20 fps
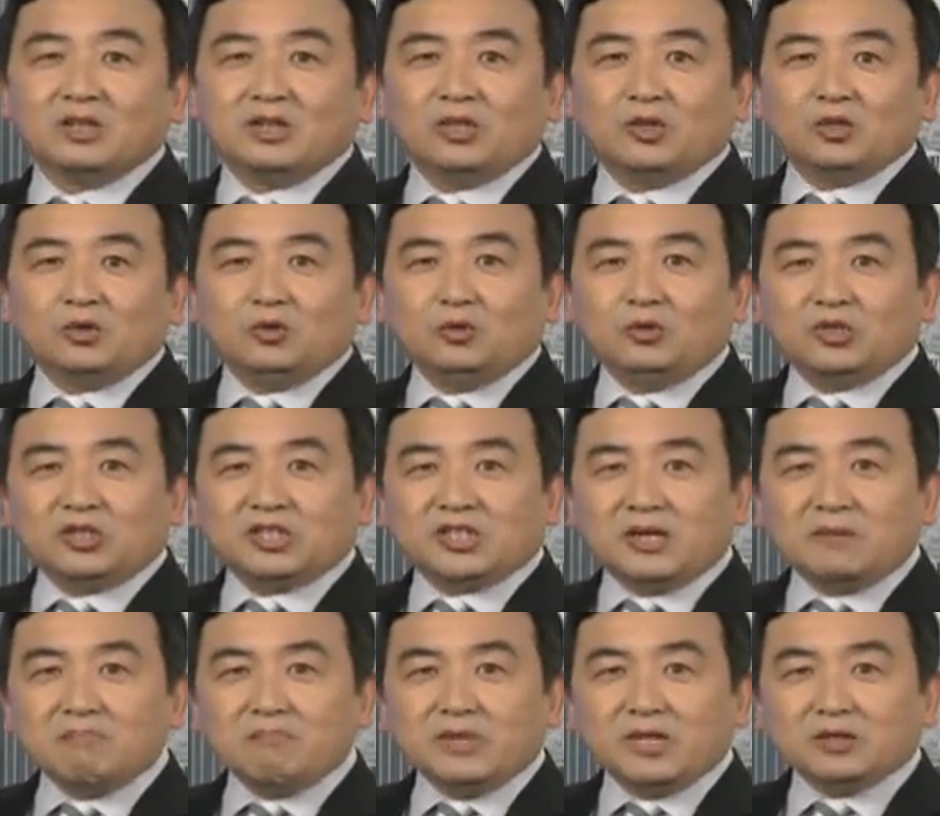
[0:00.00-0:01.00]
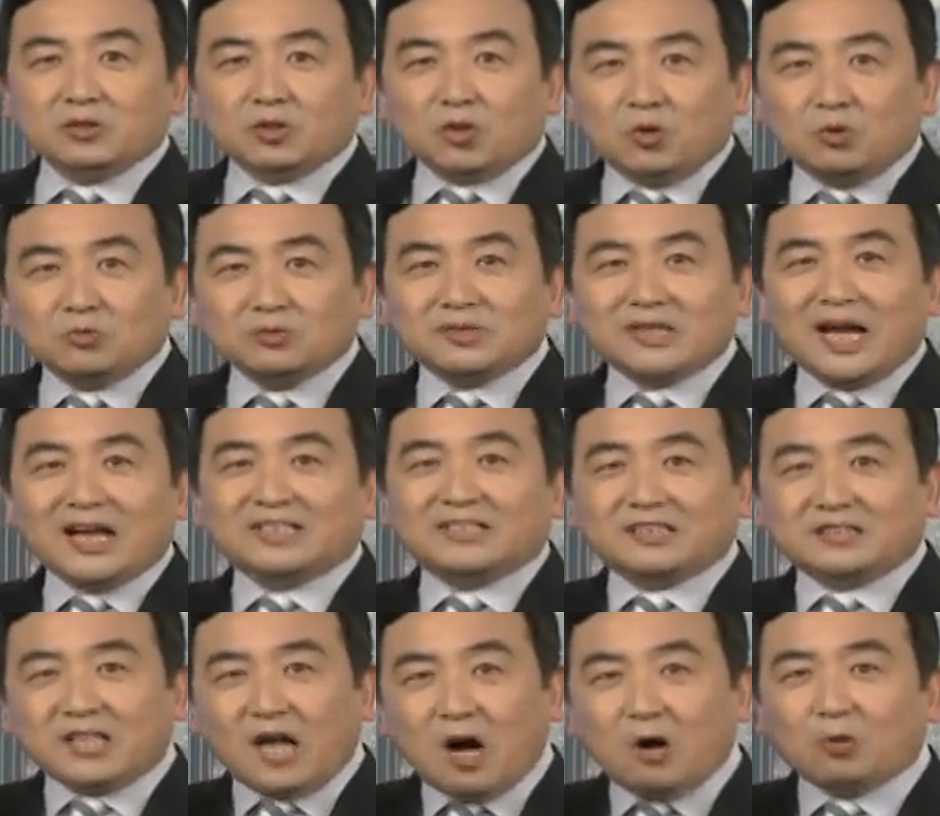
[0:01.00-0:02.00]
与神明同在的
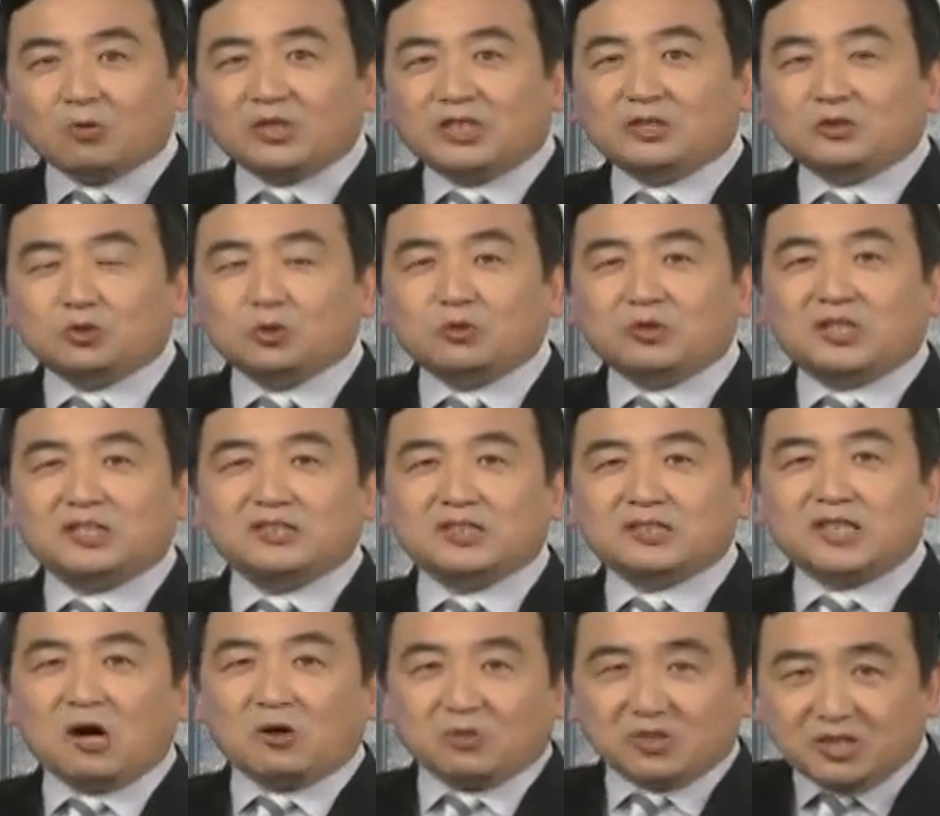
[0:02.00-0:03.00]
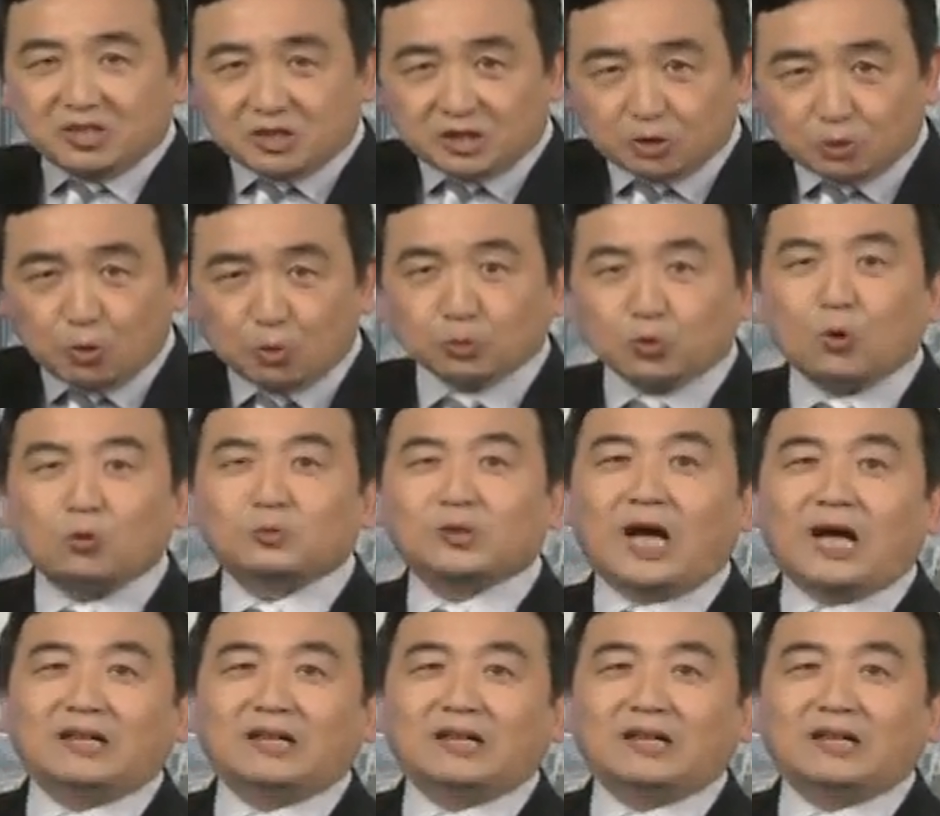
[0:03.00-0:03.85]
道理，做人的道理是共通的。